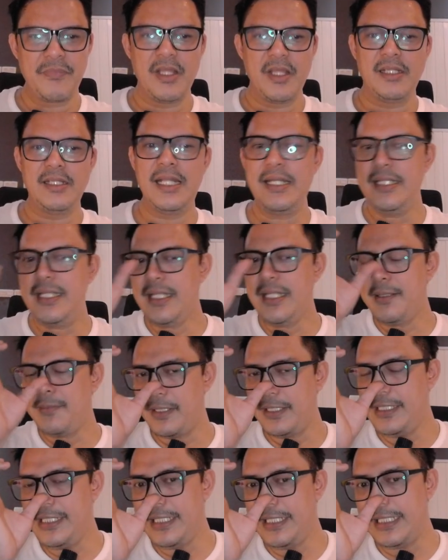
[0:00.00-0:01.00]
Dan dia
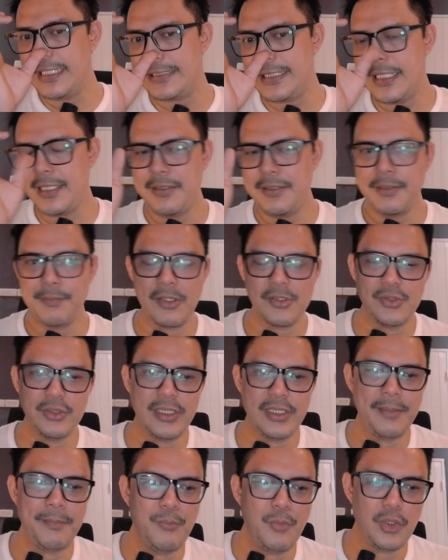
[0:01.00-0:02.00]
ini guys ya,
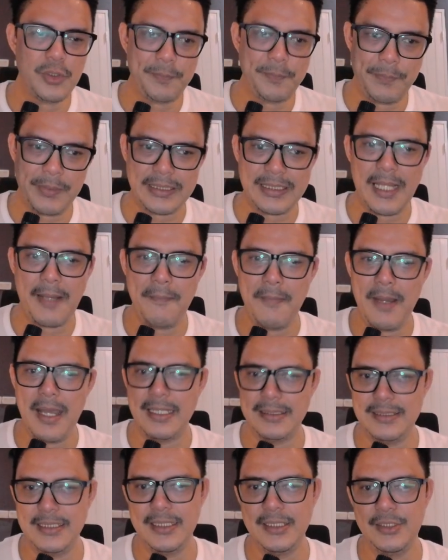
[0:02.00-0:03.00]
maksudnya mood pertama
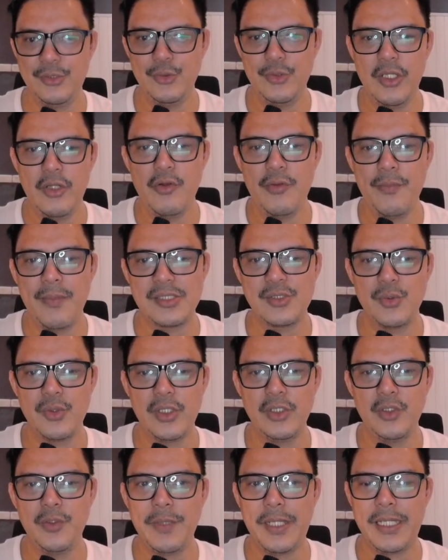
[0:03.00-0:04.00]
aja itu dia udah
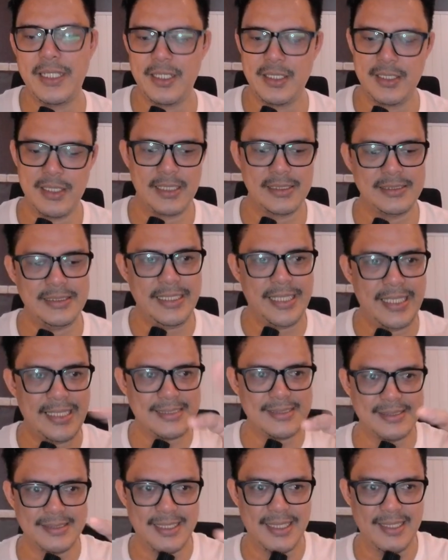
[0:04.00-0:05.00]
masukin tuh pakai yang sedikit
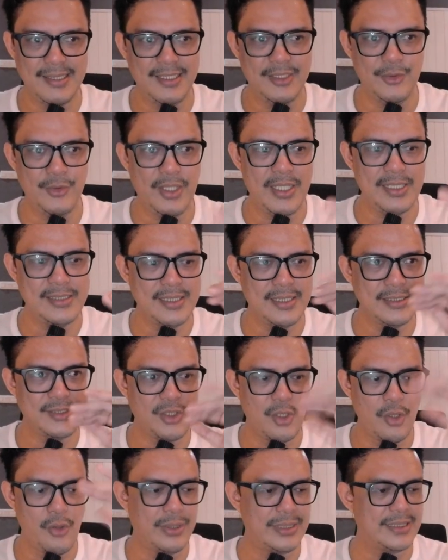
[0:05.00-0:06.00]
sin gitu guys ya, yang
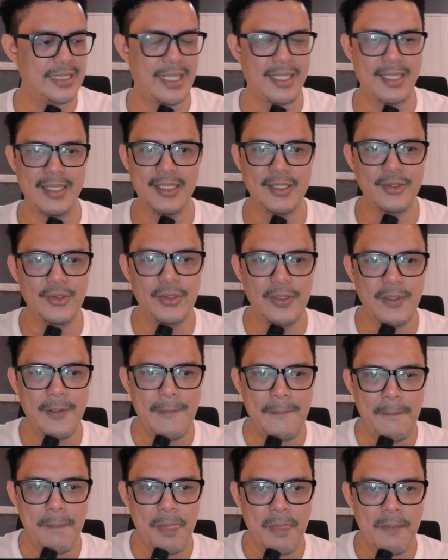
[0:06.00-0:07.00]
slow attack gitu.
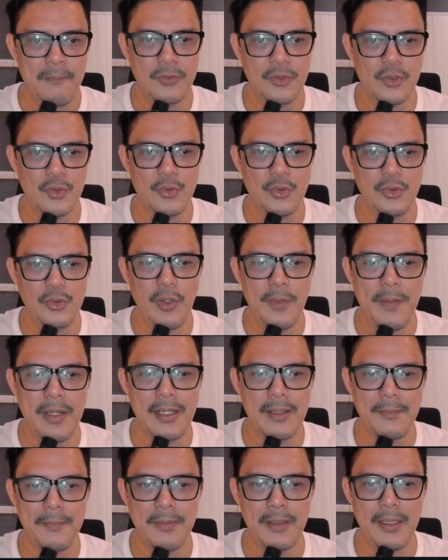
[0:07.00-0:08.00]
Menurut gue tuh
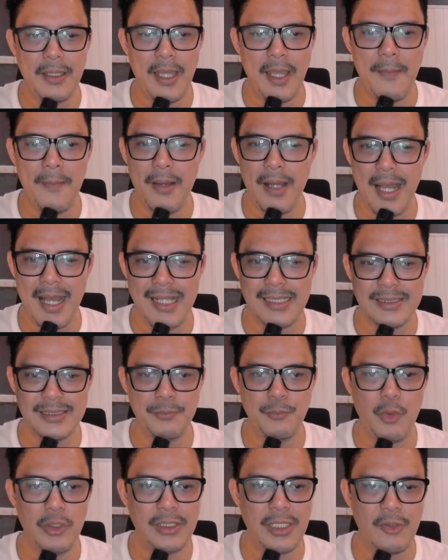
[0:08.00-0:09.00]
emang emang khas
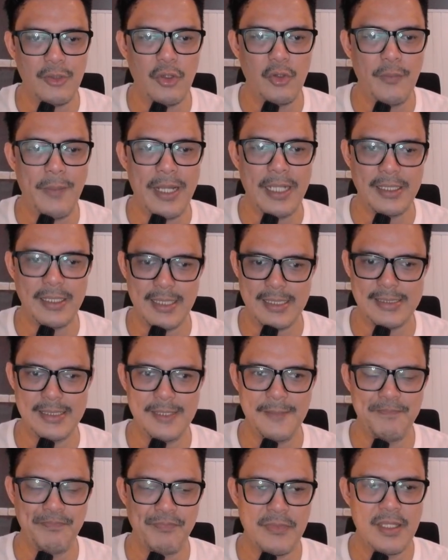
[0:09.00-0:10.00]
buat lagu-lagu belat guys ya.
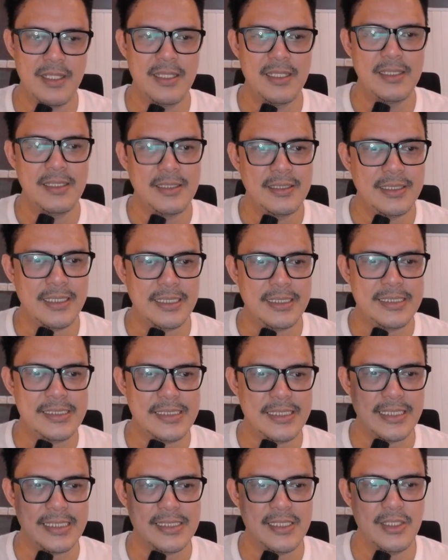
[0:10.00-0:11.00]
Nih di
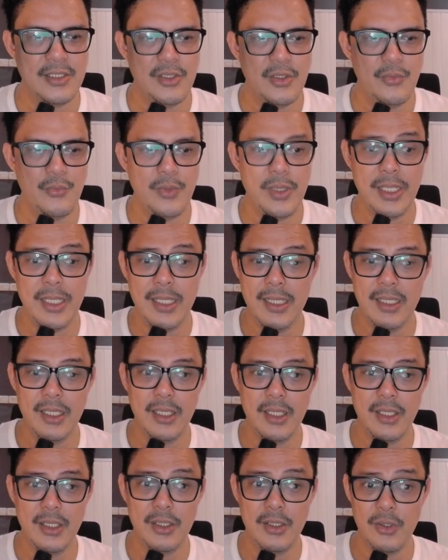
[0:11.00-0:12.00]
sini guys.
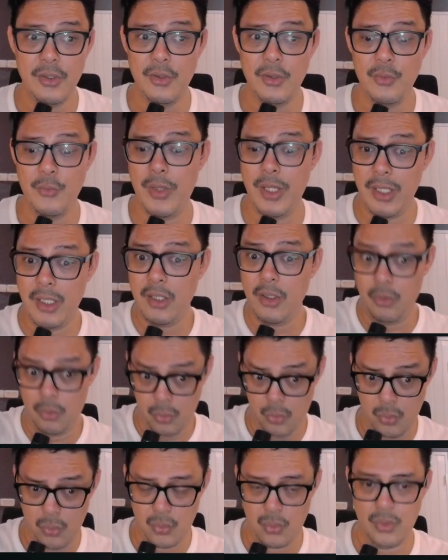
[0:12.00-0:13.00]
Wow, wow,
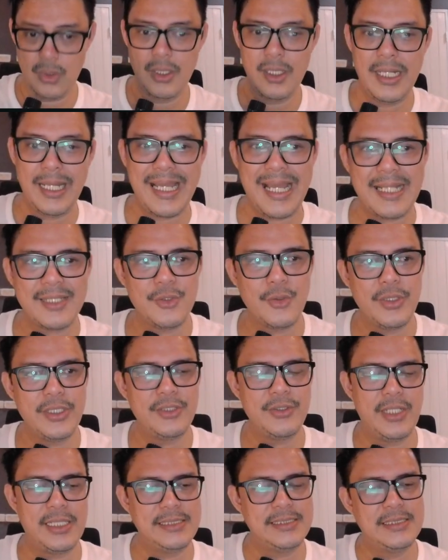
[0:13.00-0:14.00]
legato
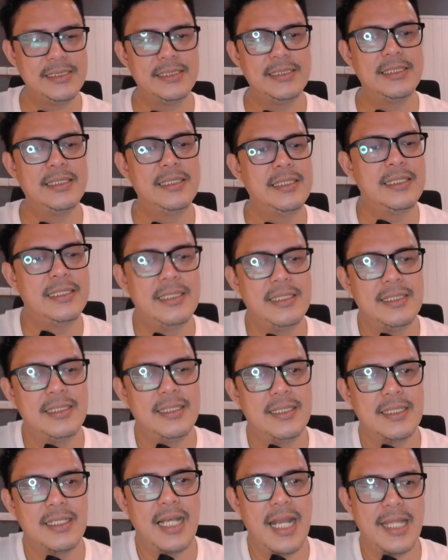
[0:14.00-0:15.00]
gitu guys.
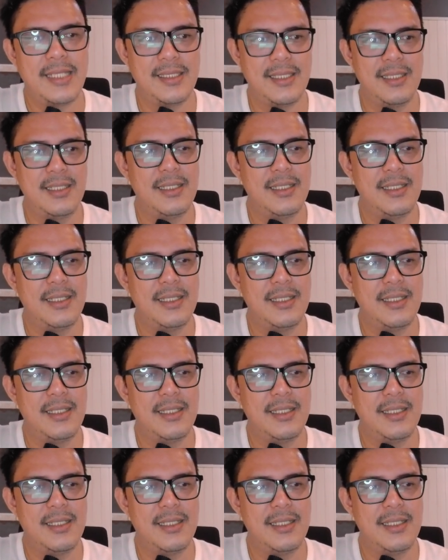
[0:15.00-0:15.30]
Glide.